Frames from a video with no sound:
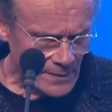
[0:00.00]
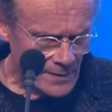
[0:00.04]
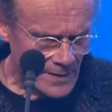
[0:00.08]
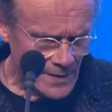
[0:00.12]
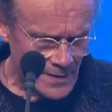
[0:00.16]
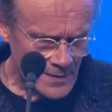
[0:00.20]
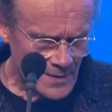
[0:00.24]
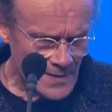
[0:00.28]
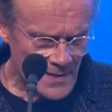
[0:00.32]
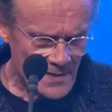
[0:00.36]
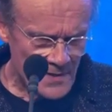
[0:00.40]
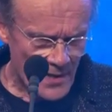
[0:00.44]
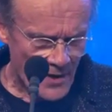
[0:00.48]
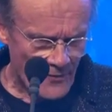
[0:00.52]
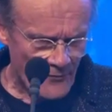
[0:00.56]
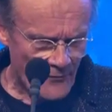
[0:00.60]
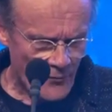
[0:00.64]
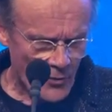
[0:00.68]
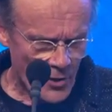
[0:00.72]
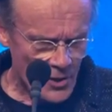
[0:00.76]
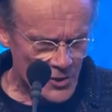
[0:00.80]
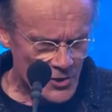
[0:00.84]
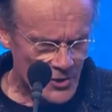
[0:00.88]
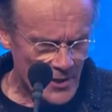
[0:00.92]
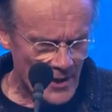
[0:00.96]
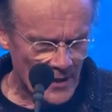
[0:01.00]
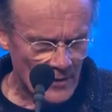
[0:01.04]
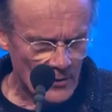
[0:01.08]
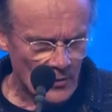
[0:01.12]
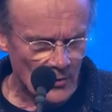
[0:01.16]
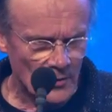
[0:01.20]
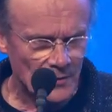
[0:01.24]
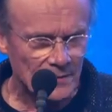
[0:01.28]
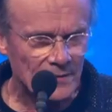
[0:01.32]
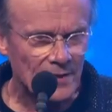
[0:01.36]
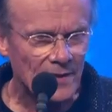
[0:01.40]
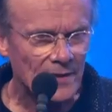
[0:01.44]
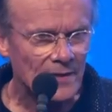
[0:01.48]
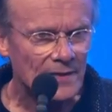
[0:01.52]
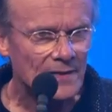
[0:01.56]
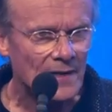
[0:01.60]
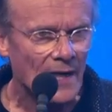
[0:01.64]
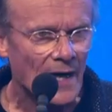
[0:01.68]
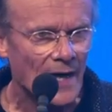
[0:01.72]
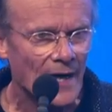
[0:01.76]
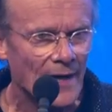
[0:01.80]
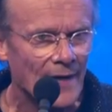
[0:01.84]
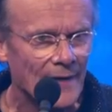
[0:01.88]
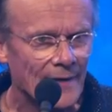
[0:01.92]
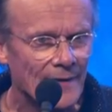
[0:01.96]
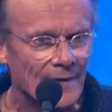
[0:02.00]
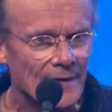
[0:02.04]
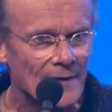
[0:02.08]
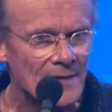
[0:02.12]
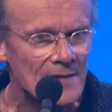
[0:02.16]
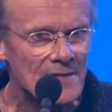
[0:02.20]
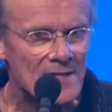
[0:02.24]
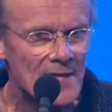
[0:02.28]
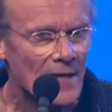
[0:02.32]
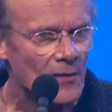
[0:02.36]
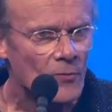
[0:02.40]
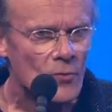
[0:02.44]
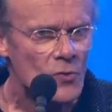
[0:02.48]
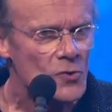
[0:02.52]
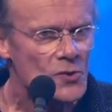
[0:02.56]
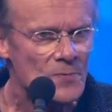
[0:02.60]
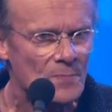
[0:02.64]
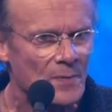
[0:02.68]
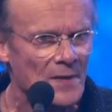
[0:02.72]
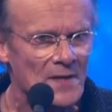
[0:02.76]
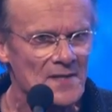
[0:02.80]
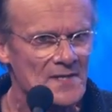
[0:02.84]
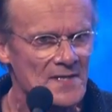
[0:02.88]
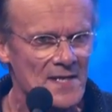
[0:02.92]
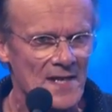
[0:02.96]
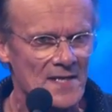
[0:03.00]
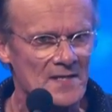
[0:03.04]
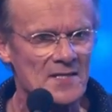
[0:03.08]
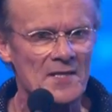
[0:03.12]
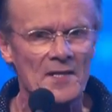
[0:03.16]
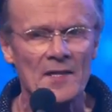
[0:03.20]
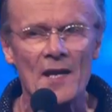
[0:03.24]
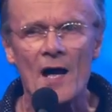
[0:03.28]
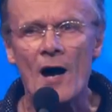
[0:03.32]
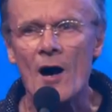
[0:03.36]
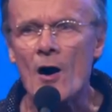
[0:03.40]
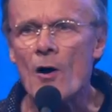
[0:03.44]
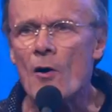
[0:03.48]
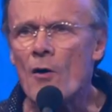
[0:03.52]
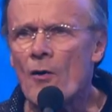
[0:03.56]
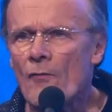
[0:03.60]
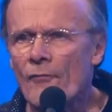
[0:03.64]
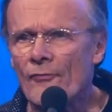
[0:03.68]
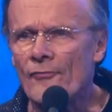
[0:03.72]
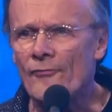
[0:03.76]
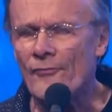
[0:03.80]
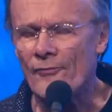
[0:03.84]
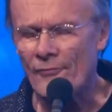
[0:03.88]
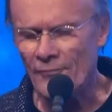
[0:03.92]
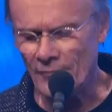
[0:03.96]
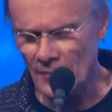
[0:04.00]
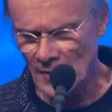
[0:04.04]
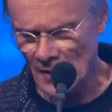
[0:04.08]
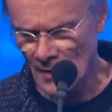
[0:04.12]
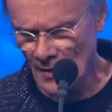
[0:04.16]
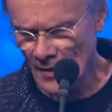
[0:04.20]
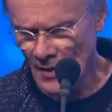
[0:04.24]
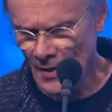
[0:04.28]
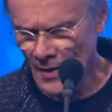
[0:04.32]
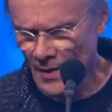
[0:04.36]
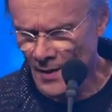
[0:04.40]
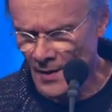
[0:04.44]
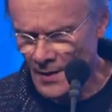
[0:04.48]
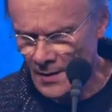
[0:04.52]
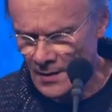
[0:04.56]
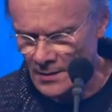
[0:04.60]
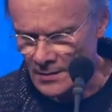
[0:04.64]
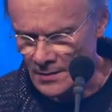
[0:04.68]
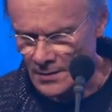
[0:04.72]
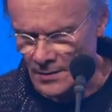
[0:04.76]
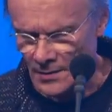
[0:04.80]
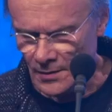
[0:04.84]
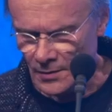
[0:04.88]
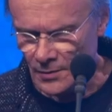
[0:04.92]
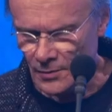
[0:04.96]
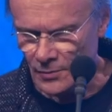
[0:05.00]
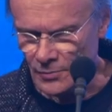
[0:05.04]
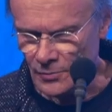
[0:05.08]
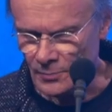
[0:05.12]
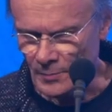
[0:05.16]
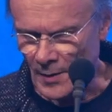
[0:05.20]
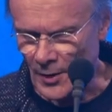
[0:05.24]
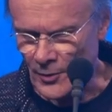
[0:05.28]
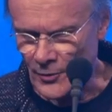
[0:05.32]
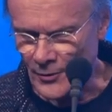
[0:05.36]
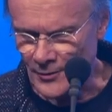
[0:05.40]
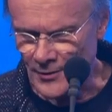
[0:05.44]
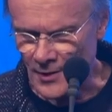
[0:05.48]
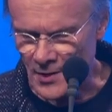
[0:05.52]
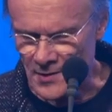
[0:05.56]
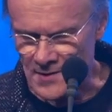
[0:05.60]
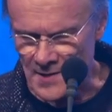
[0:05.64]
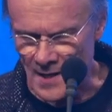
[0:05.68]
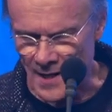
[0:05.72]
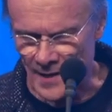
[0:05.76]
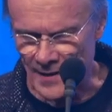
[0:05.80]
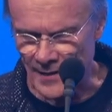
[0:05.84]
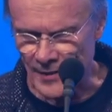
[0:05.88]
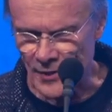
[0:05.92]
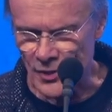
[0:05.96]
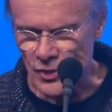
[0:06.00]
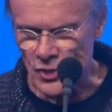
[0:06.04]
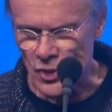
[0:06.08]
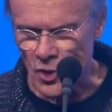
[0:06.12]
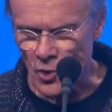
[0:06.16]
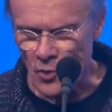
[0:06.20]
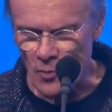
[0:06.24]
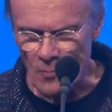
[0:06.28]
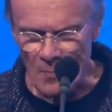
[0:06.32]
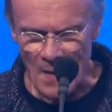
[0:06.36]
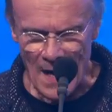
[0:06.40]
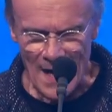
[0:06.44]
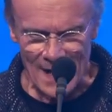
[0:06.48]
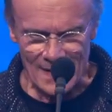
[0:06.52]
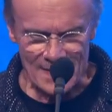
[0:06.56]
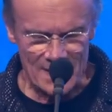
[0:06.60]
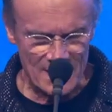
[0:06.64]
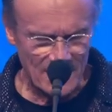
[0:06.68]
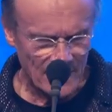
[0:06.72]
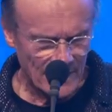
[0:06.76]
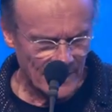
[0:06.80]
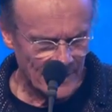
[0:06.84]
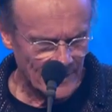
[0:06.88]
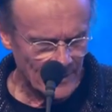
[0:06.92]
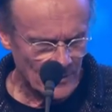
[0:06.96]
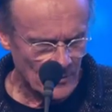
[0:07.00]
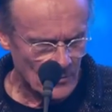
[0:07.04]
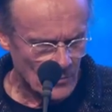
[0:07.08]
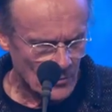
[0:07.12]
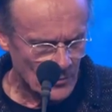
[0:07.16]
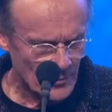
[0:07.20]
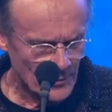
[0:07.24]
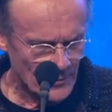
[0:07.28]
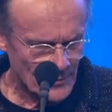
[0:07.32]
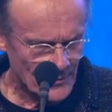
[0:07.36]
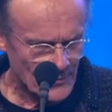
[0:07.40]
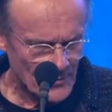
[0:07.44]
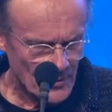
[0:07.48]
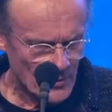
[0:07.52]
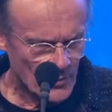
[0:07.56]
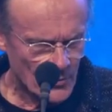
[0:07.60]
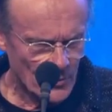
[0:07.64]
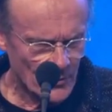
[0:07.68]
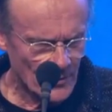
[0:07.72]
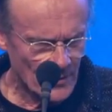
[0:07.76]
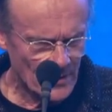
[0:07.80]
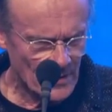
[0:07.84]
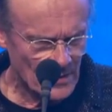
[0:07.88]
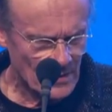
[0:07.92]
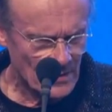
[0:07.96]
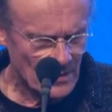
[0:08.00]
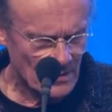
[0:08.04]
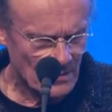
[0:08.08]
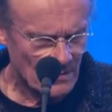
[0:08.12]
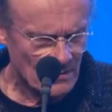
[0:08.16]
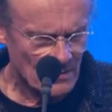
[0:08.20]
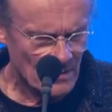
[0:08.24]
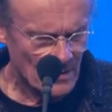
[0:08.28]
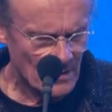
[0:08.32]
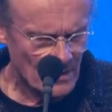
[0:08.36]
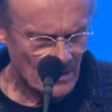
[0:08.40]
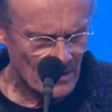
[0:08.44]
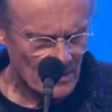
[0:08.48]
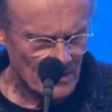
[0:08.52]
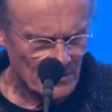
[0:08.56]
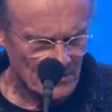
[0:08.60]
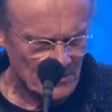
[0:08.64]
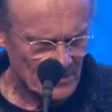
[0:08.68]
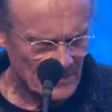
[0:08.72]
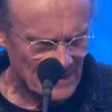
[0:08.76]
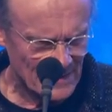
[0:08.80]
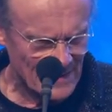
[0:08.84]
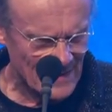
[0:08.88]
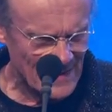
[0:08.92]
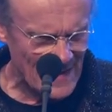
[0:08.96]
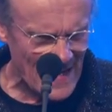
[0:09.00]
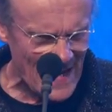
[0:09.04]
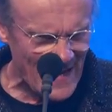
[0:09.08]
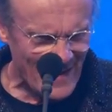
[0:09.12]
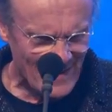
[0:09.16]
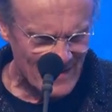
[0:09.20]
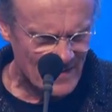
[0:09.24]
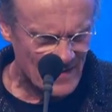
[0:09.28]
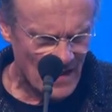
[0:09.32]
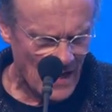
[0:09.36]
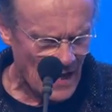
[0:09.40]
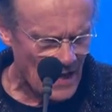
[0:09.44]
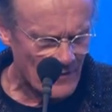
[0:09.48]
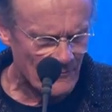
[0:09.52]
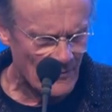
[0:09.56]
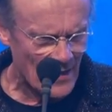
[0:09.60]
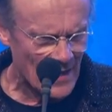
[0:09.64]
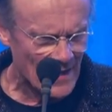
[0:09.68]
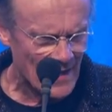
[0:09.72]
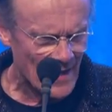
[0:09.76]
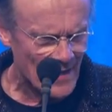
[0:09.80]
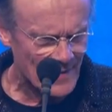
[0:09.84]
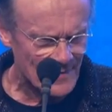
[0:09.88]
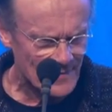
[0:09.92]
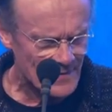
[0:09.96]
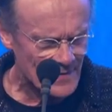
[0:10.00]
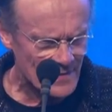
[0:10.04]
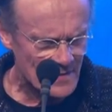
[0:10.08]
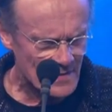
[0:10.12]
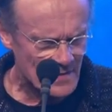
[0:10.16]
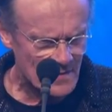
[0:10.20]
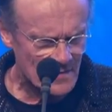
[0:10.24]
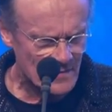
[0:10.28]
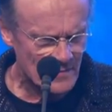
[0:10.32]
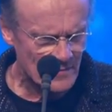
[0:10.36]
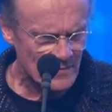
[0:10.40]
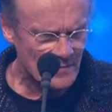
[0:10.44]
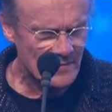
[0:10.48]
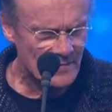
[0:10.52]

in dieser Vorstellung tritt eine Zirkusprinzessin auf, äh, man könnte auch sagen eine Showmasterin und kündigt äh, die extravagantesten